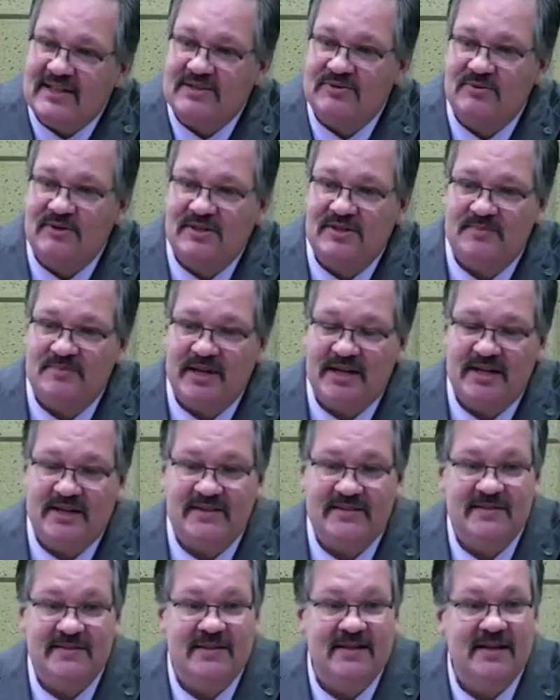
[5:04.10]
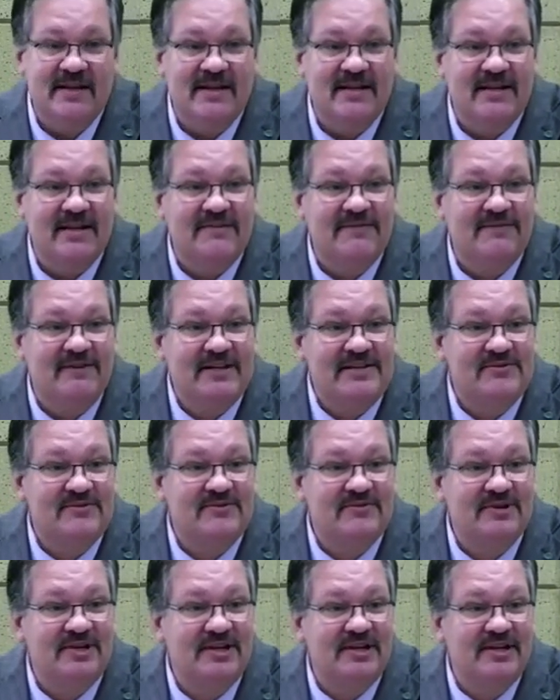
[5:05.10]
suas penas que faz
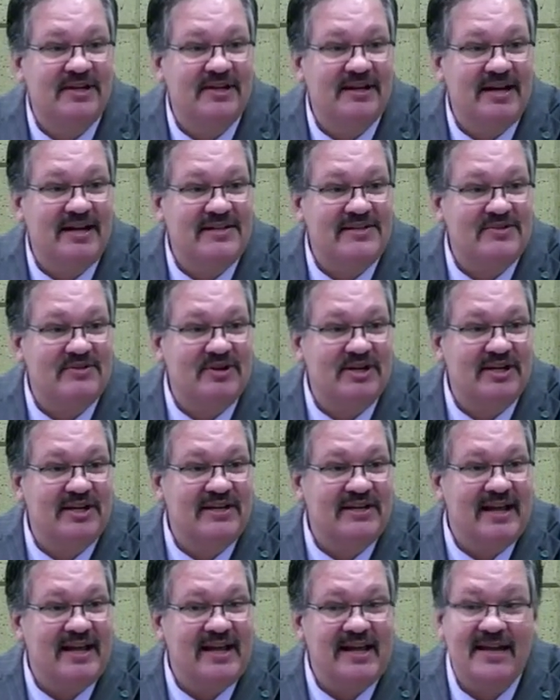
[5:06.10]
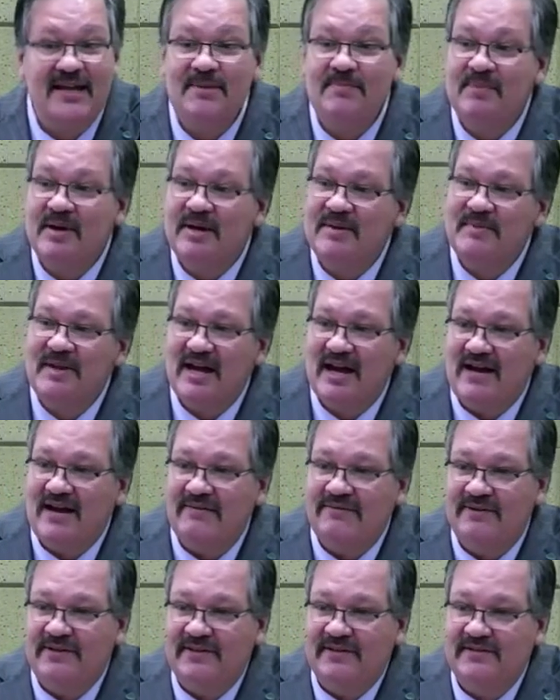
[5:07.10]
com que as torne até
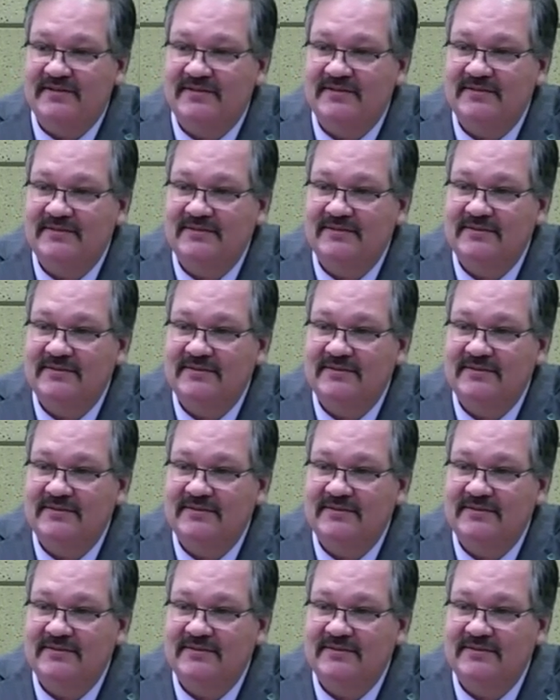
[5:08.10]
impermeáveis,